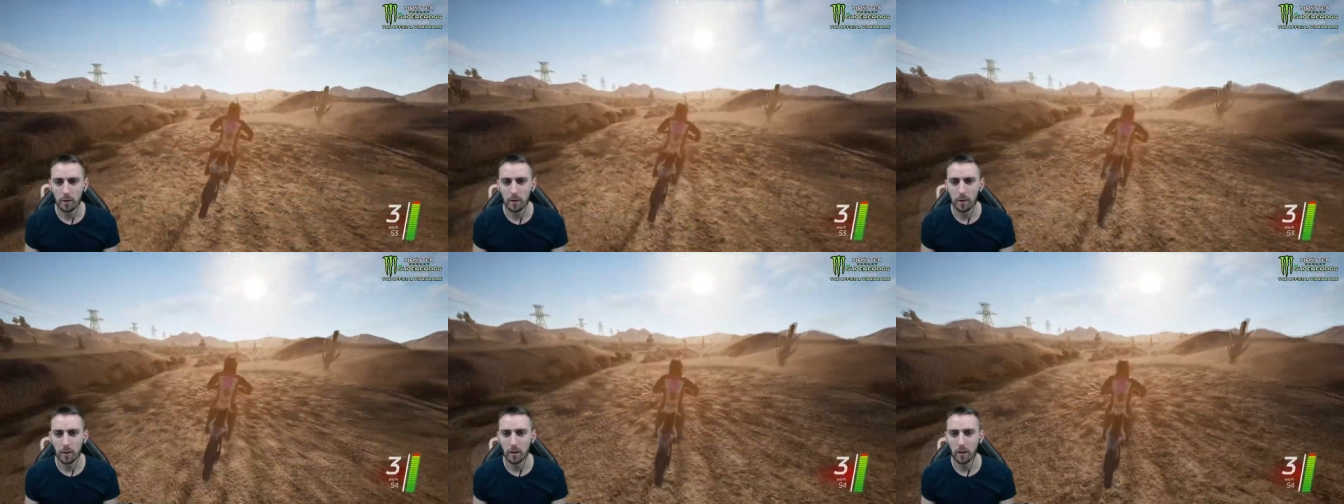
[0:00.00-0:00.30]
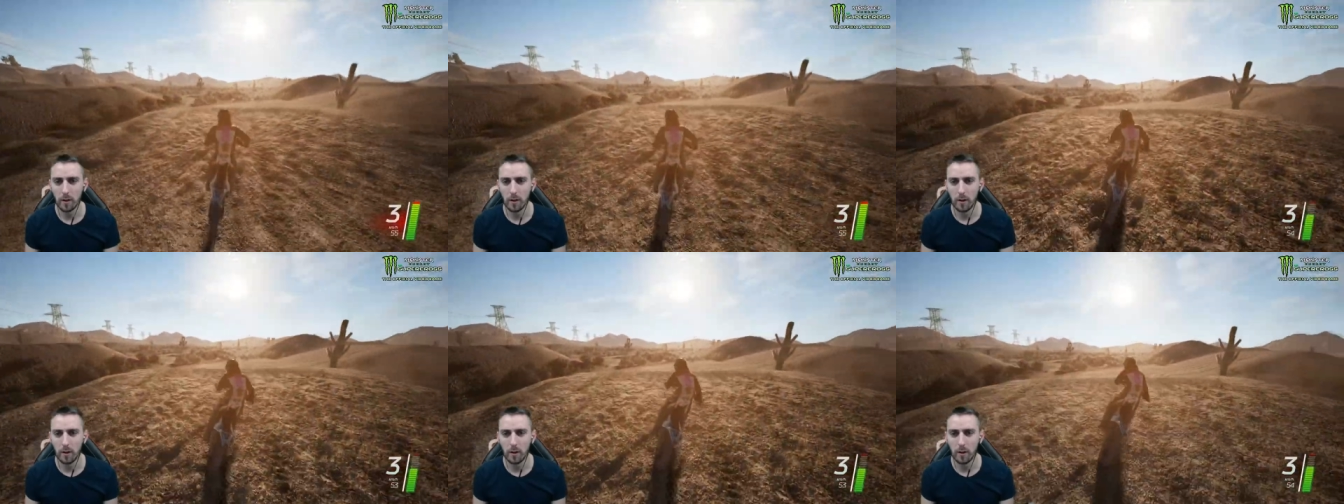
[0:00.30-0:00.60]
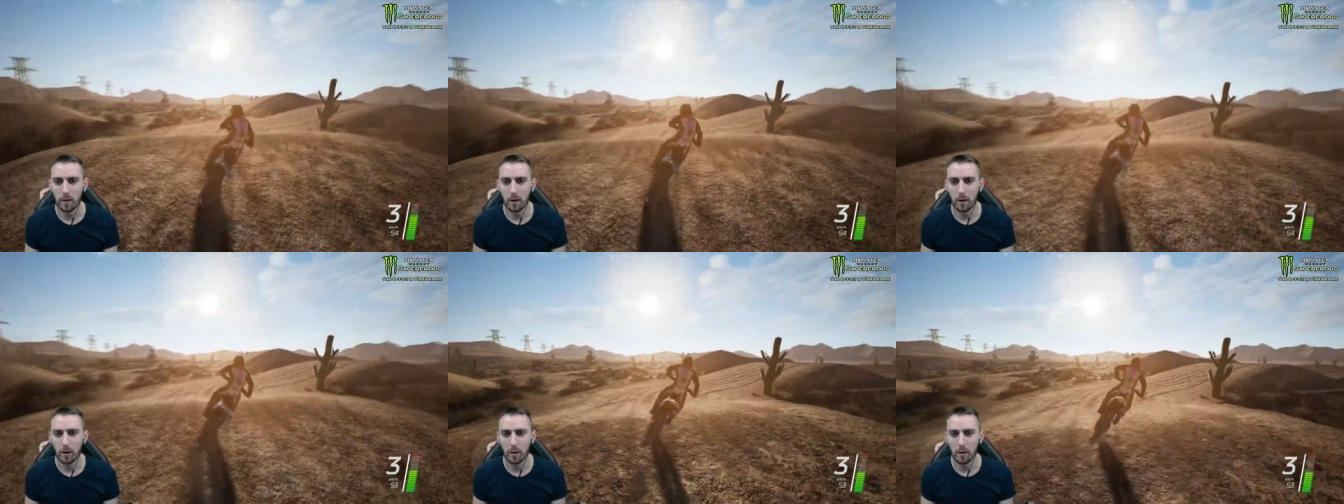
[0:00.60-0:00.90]
Et
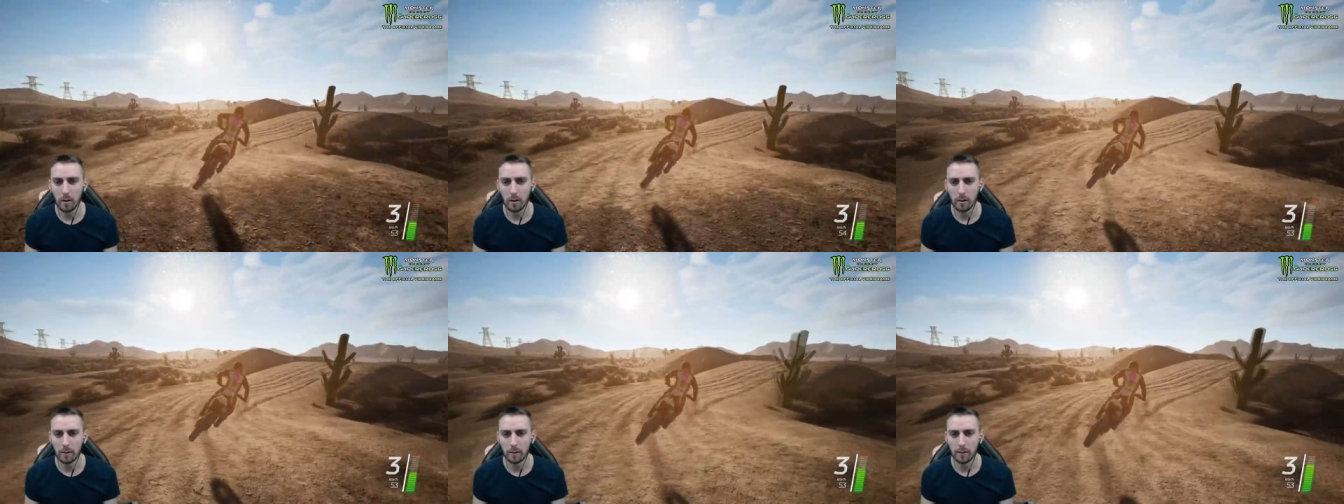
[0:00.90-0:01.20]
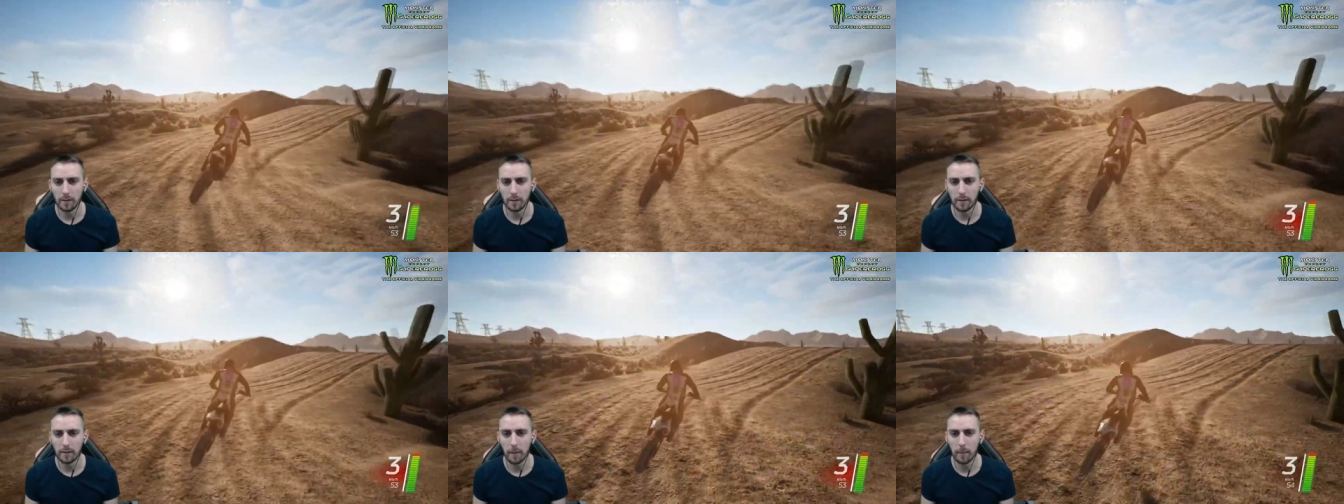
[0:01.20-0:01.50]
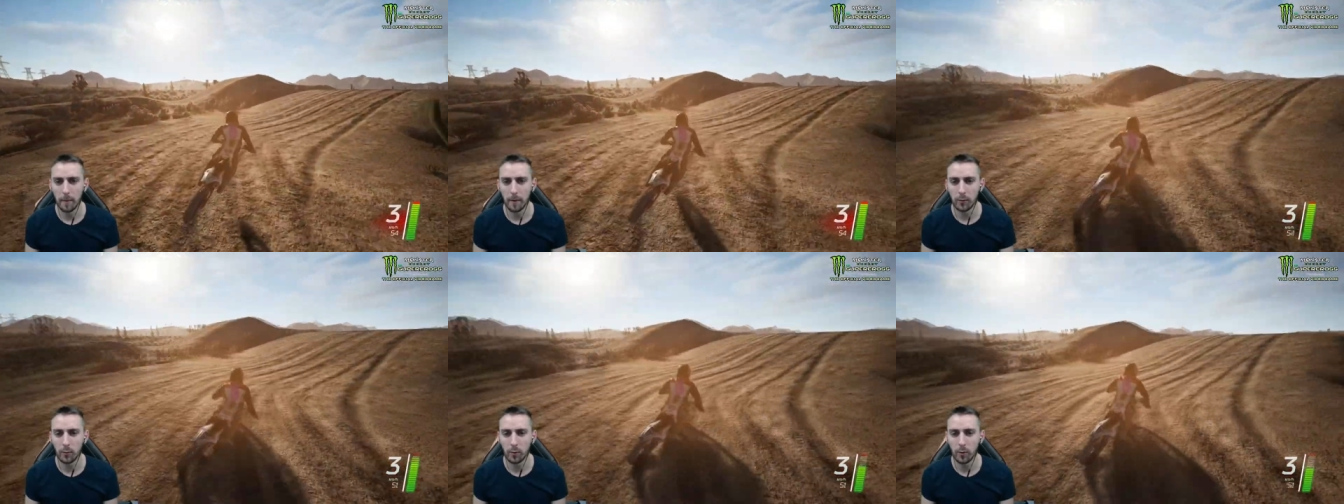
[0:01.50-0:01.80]
euh, c'était
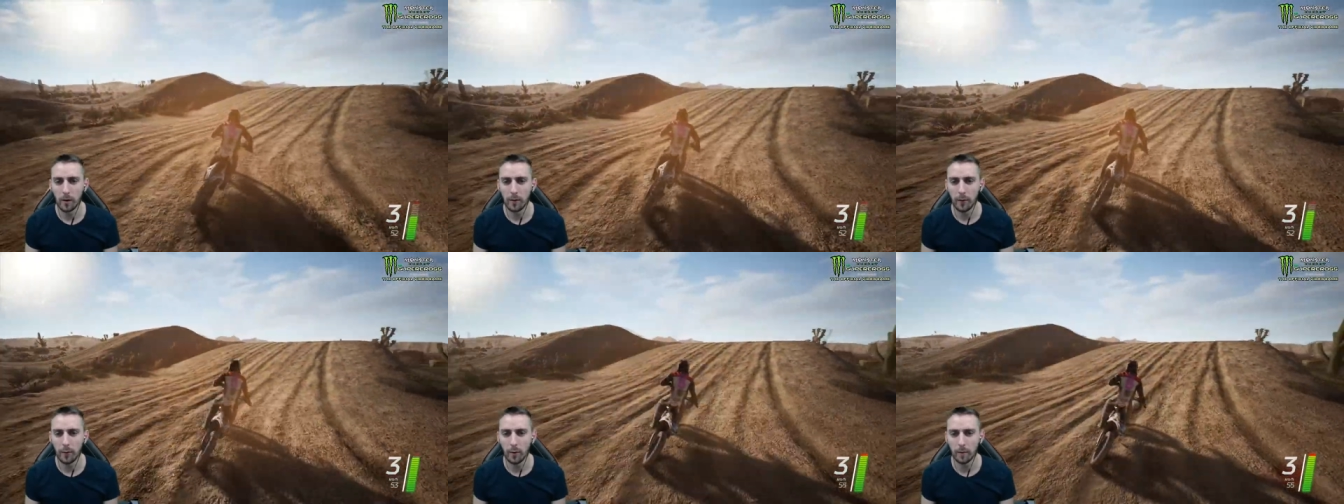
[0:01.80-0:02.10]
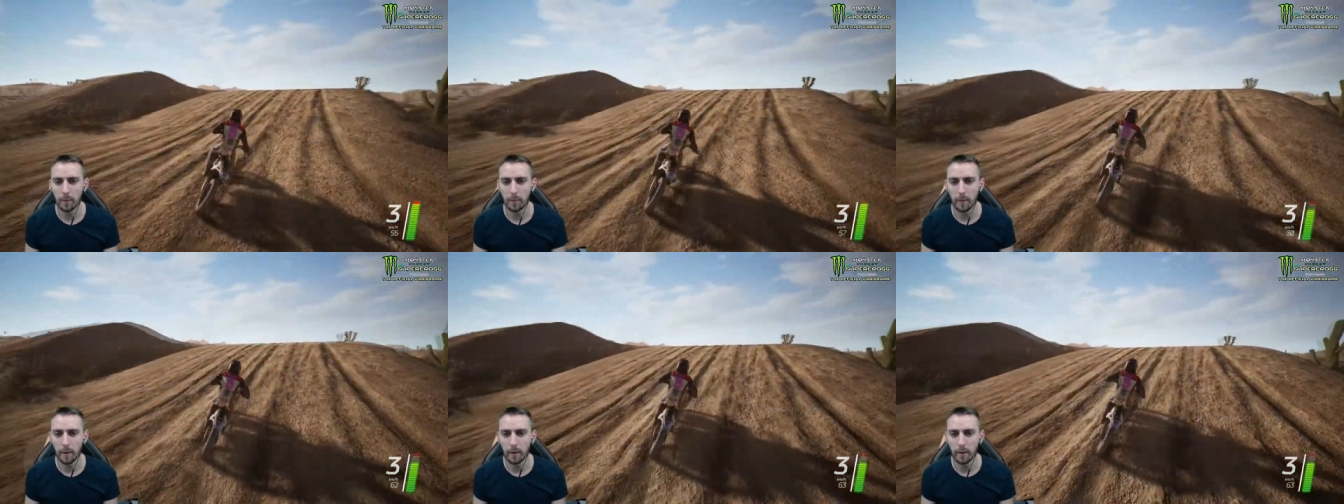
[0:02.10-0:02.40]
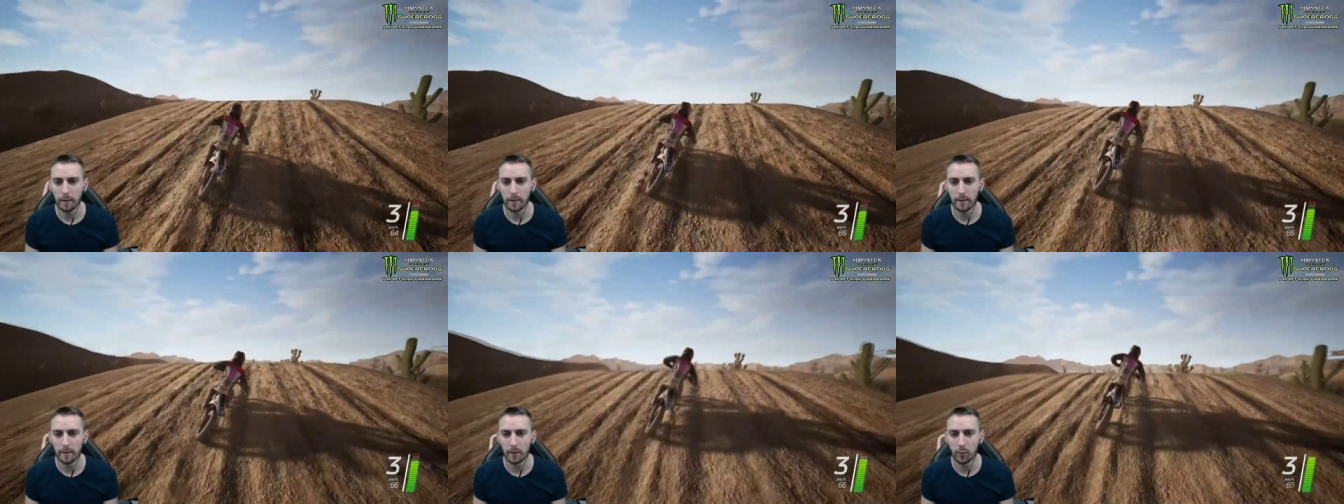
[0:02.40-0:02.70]
pas sous la flotte, mais
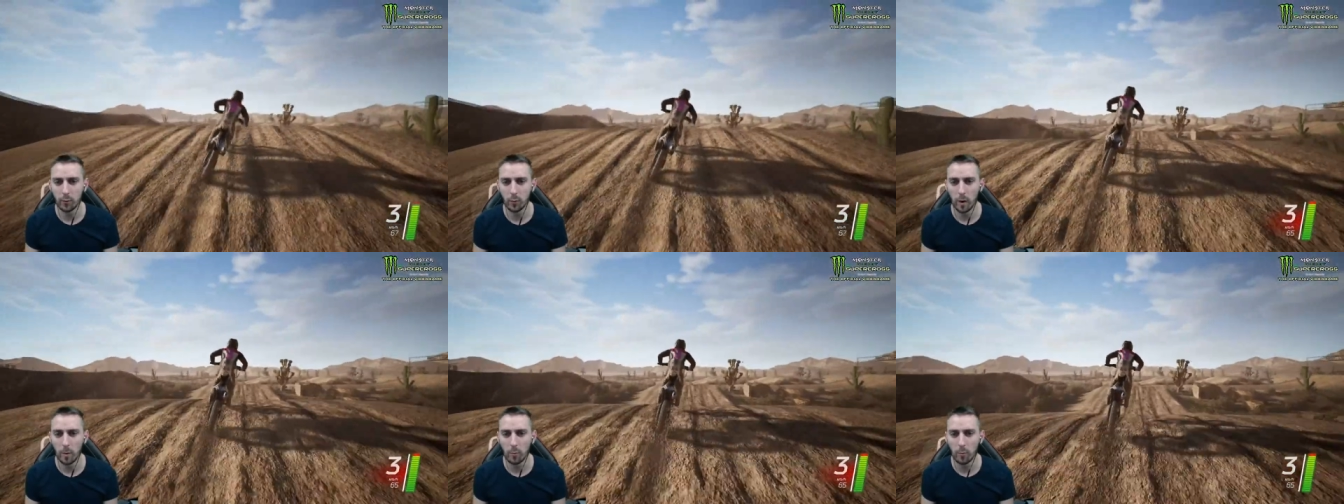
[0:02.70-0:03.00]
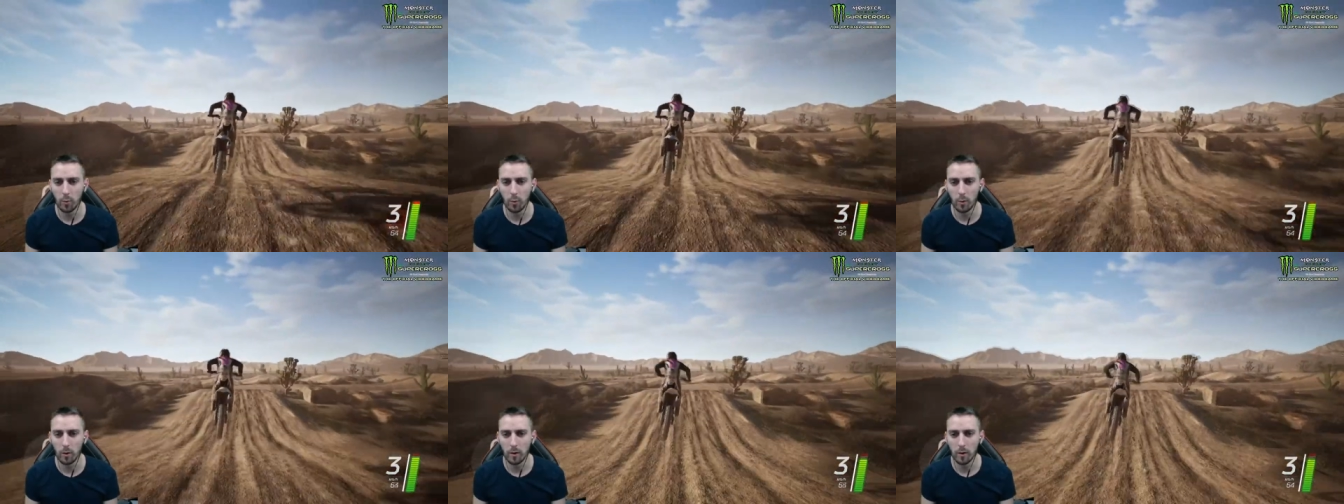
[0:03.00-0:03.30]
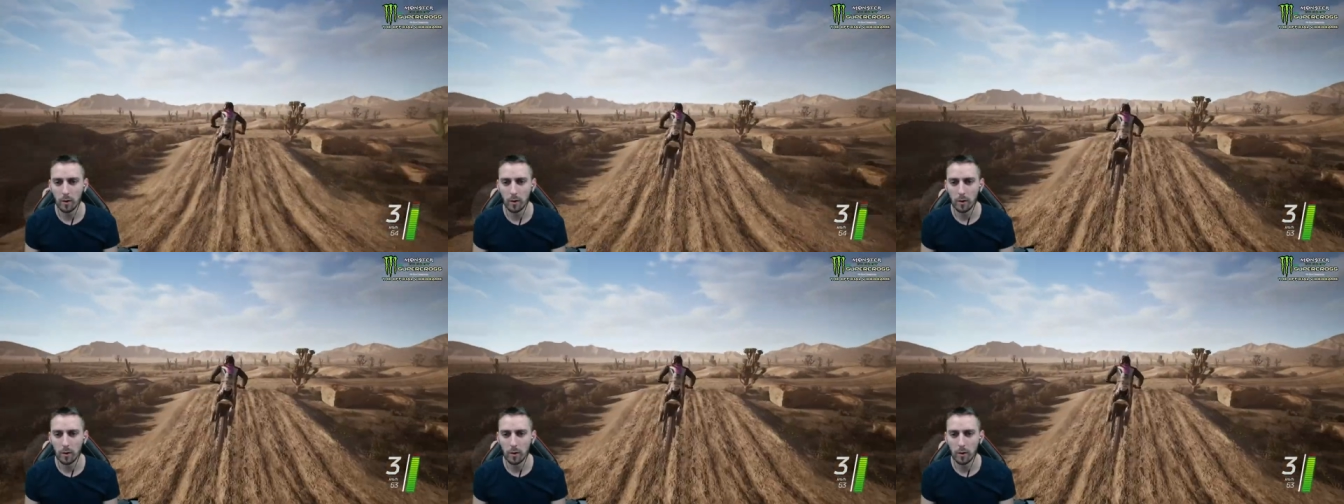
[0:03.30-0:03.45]
euh, c'était sous la boue quoi.